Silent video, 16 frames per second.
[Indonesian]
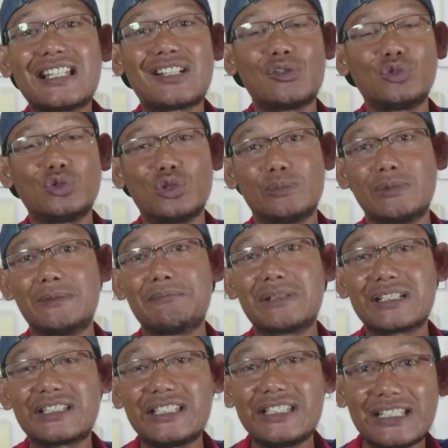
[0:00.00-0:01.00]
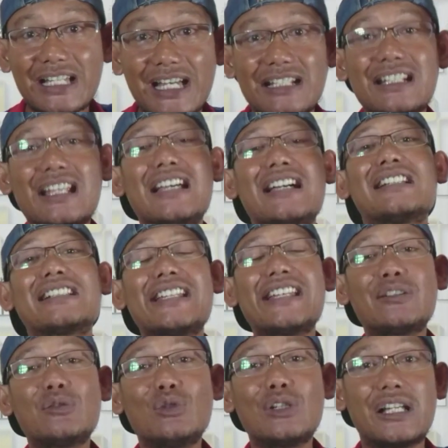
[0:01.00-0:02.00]
cara untuk membersihkan
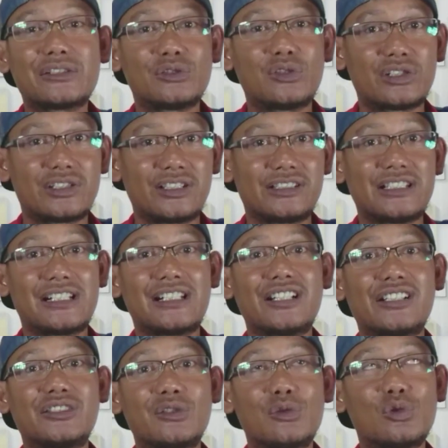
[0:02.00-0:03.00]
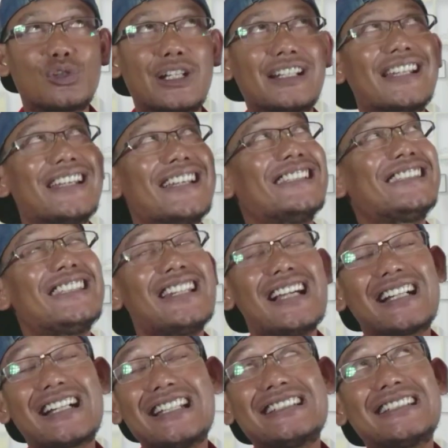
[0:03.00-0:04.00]
regulator secara keseluruhan,
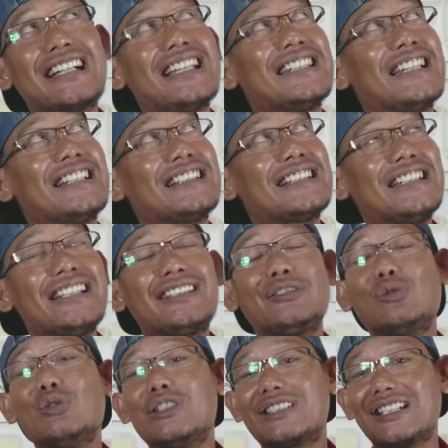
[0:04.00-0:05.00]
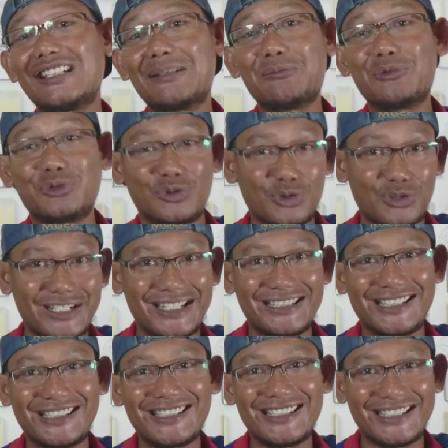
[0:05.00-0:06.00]
silahkan kalian klik tulisan yang muncul di
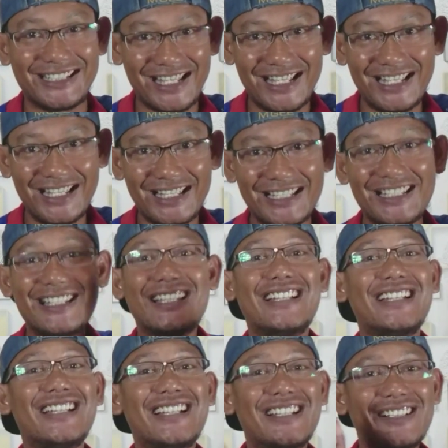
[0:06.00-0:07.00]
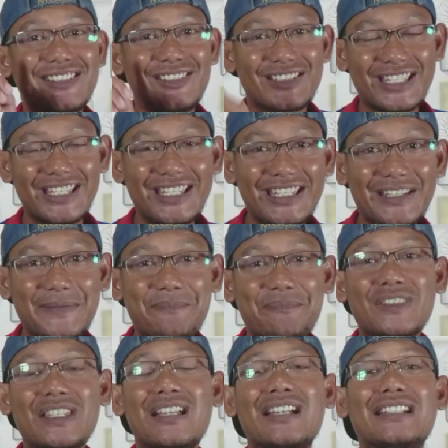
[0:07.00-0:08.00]
atas ini ya. Oke.
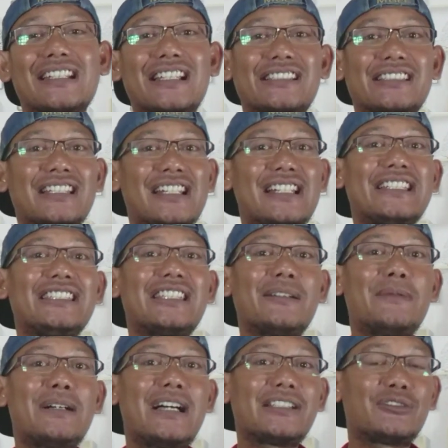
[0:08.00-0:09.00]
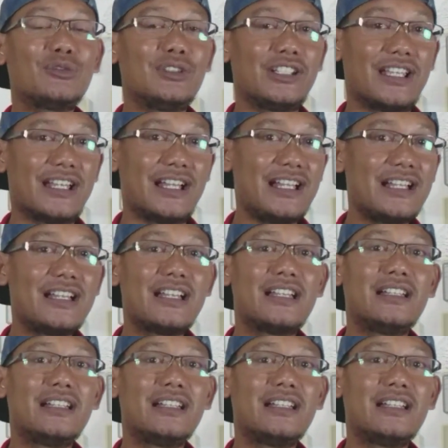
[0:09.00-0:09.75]
Nah, sekarang kita bahas dulu ya.